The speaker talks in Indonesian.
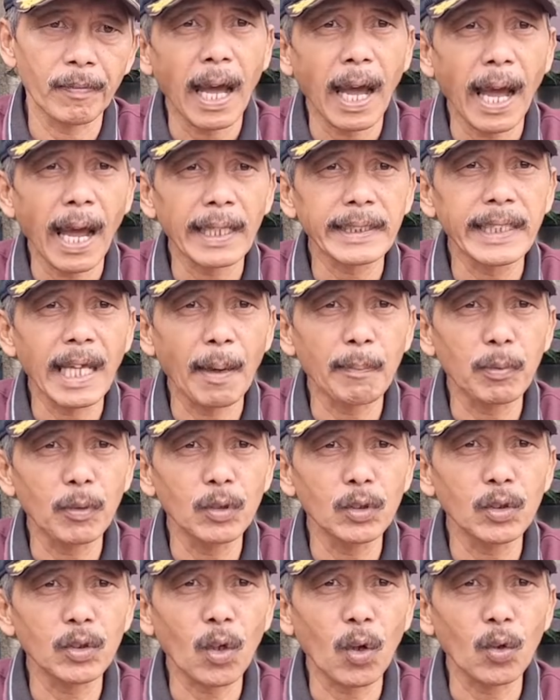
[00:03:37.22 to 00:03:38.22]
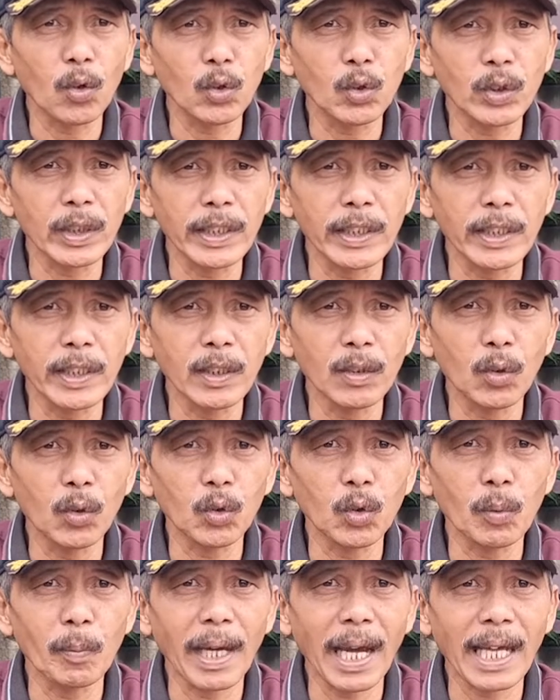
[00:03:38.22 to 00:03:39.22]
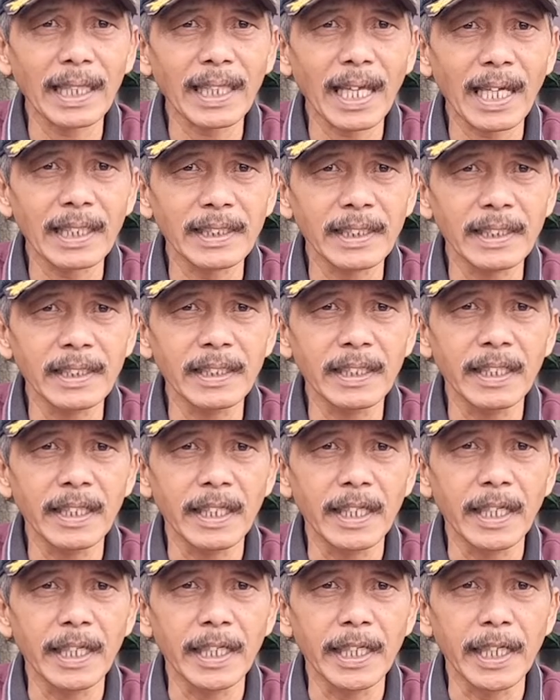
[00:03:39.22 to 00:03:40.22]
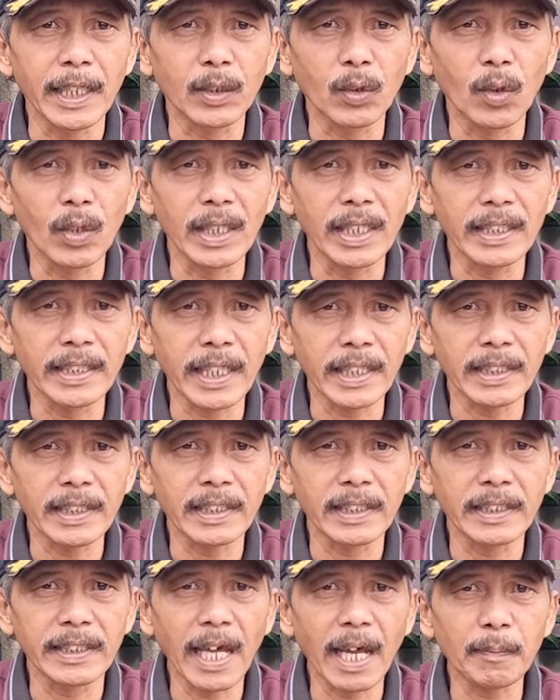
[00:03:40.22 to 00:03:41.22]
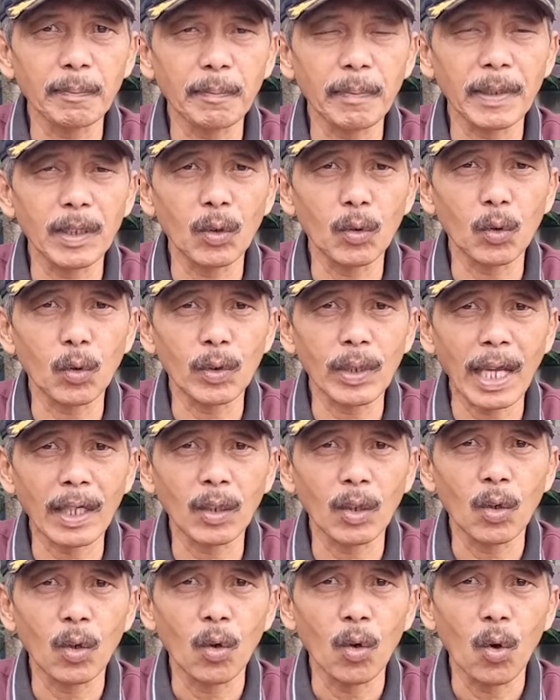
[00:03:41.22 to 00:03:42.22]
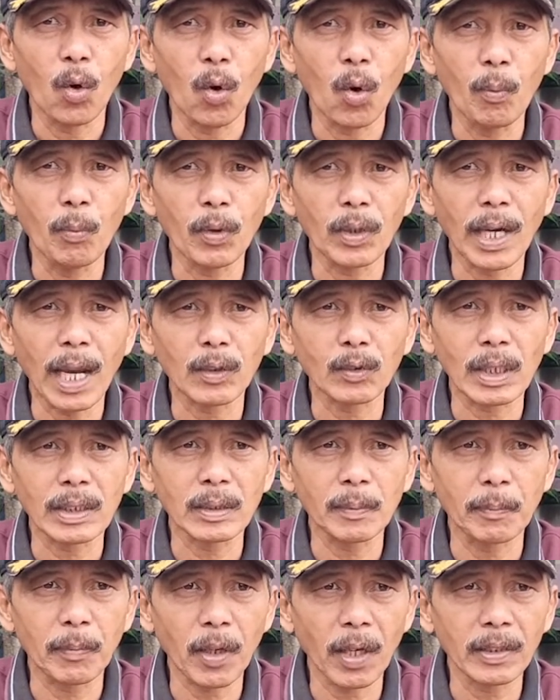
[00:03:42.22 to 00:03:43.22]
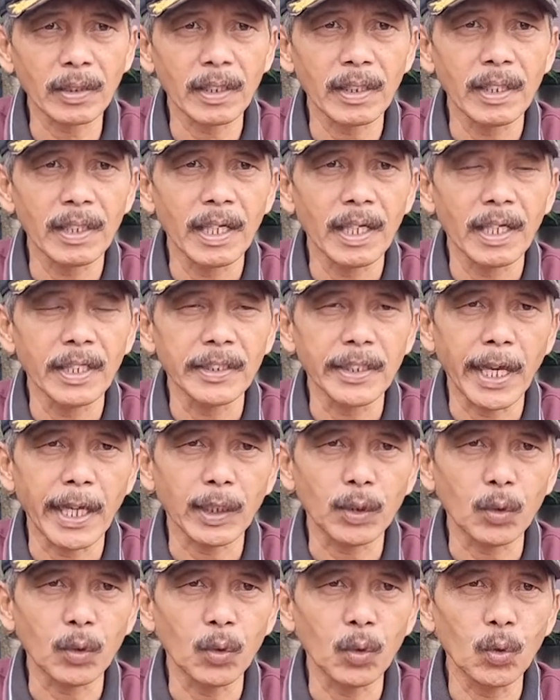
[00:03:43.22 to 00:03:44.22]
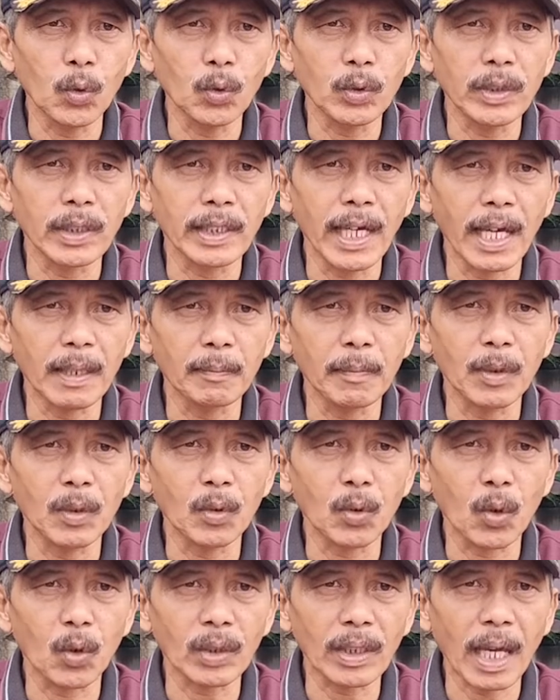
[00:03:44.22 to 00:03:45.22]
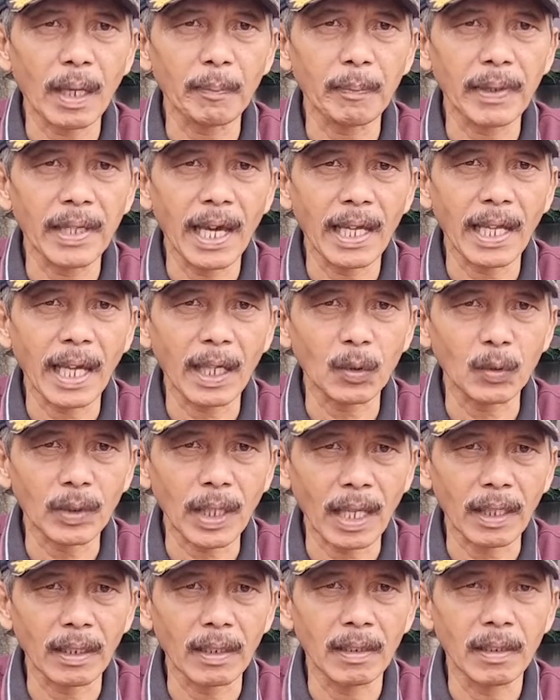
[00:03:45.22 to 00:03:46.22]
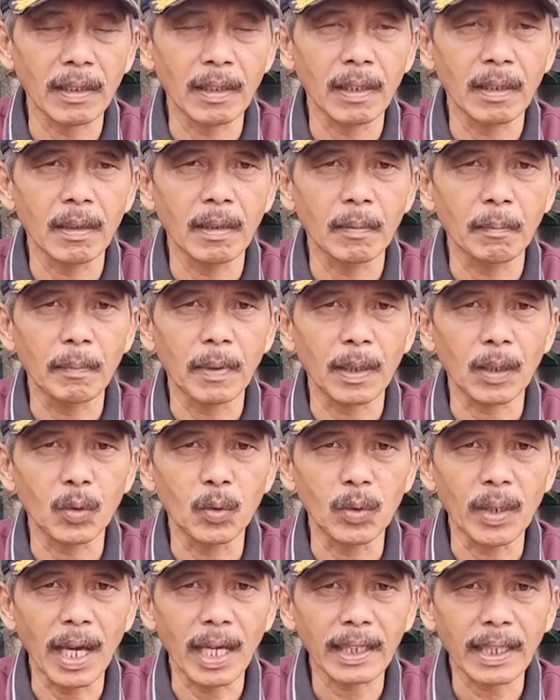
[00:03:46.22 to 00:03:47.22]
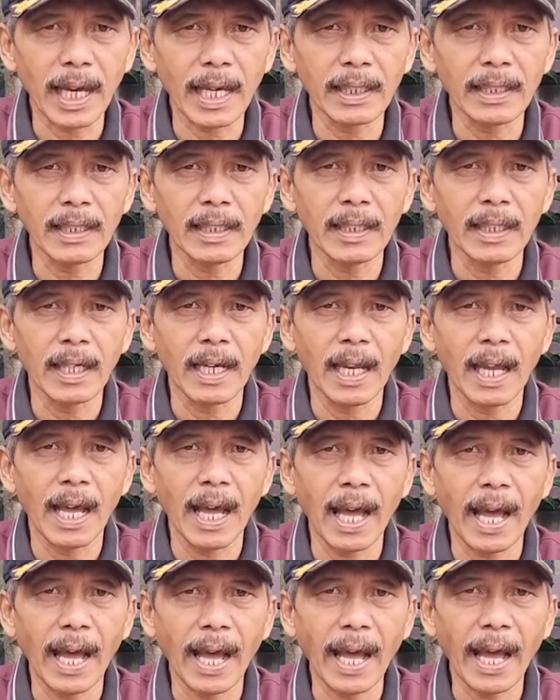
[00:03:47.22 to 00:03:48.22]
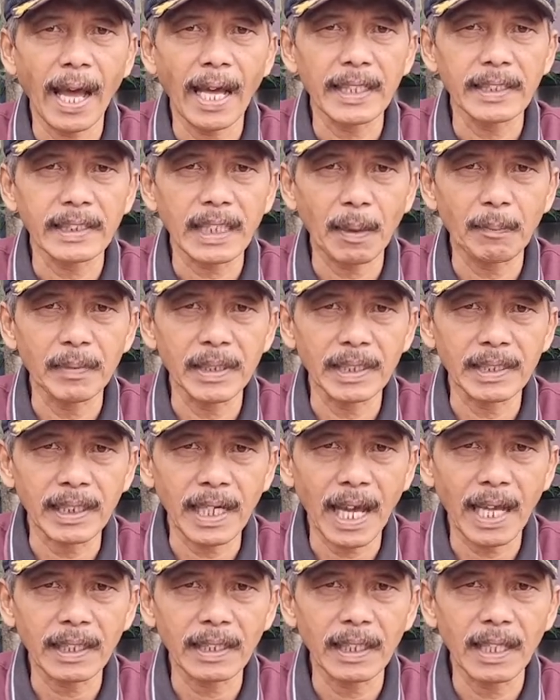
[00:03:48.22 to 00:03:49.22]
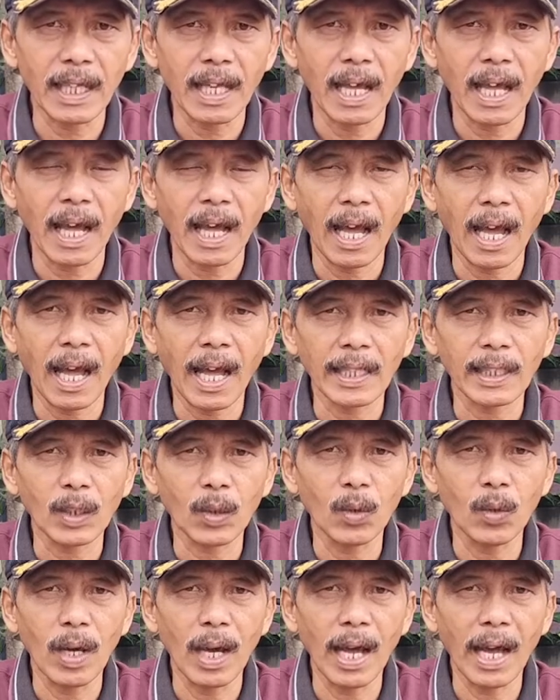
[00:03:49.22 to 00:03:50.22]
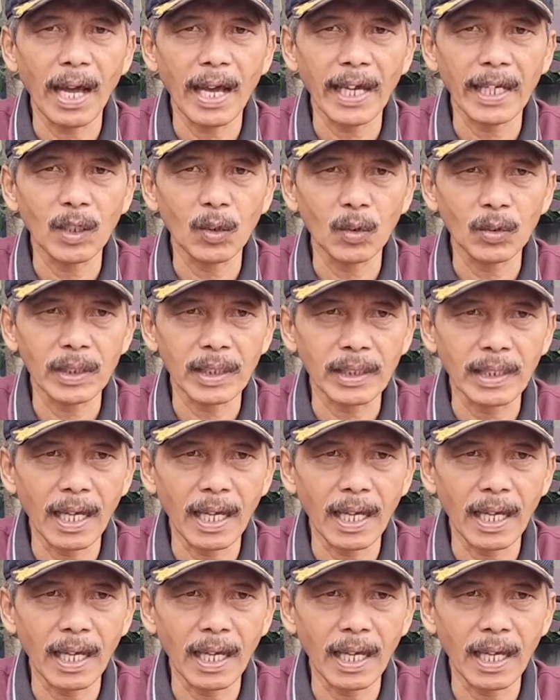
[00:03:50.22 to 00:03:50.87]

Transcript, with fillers: Adapun solusi untuk mengatasi hidrolisis dan penurunan umur larutan semprot yaitu dengan menurunkan pH larutan menggunakan asam nitrat atau HNO3,